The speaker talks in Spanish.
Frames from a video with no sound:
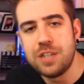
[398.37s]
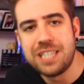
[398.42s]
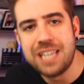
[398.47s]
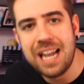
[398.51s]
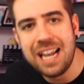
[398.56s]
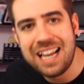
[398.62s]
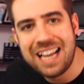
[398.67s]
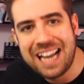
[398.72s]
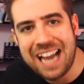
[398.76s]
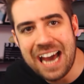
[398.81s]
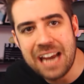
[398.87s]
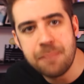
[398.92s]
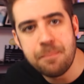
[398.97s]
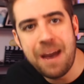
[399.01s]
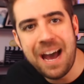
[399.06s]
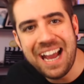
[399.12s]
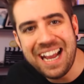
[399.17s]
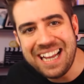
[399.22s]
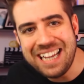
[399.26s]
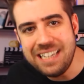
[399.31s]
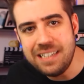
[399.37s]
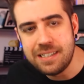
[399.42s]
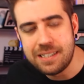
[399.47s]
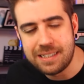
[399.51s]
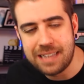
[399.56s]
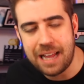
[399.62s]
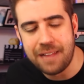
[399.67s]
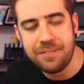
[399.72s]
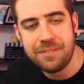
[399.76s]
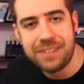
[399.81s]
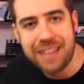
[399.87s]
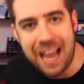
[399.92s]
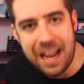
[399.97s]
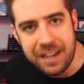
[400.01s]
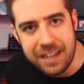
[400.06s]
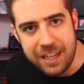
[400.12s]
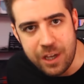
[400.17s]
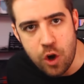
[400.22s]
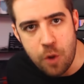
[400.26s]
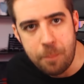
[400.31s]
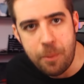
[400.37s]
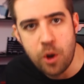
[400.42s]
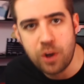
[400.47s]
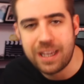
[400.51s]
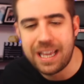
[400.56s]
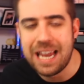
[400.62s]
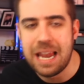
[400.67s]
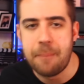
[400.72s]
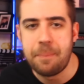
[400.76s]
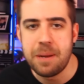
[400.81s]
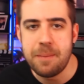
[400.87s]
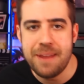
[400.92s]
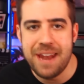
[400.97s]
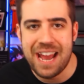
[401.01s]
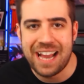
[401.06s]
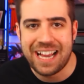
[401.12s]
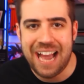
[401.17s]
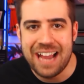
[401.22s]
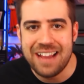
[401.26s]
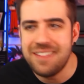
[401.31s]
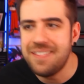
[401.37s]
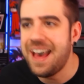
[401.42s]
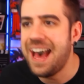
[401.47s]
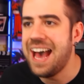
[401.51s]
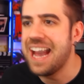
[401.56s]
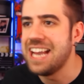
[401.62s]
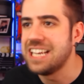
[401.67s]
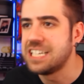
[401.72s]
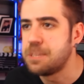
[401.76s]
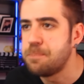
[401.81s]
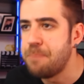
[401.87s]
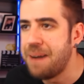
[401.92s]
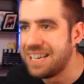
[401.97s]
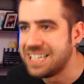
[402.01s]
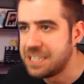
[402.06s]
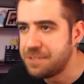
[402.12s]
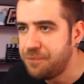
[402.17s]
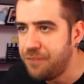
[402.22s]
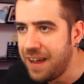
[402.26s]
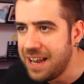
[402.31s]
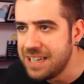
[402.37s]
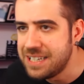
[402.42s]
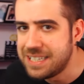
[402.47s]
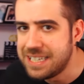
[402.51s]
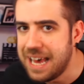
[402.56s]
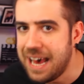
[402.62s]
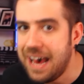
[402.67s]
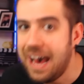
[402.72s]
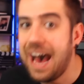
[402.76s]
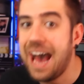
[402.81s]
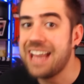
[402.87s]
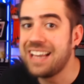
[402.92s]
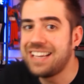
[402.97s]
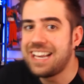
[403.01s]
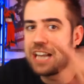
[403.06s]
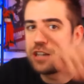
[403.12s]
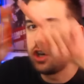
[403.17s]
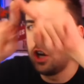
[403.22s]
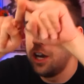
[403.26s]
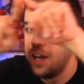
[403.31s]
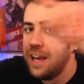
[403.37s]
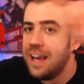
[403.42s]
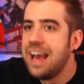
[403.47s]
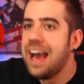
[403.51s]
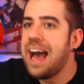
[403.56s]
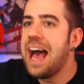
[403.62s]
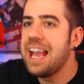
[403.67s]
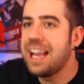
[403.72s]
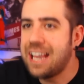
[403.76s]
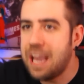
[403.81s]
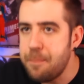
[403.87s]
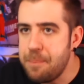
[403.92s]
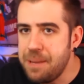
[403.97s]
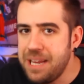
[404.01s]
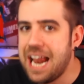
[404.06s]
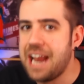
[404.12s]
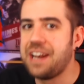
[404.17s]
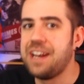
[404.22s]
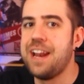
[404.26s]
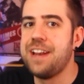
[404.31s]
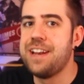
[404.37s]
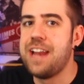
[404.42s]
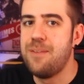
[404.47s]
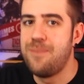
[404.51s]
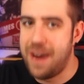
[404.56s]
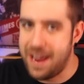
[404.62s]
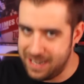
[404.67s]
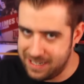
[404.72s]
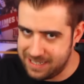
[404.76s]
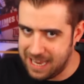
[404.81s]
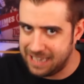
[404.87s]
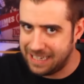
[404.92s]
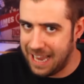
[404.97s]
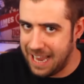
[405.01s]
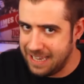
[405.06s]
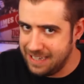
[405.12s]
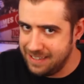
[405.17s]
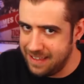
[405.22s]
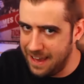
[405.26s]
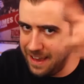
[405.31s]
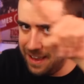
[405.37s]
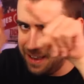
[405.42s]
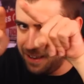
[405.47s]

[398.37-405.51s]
es el karma instantáneo, porque la primera caída es más falsa, hay que hay que mirarla en el bar esa caída,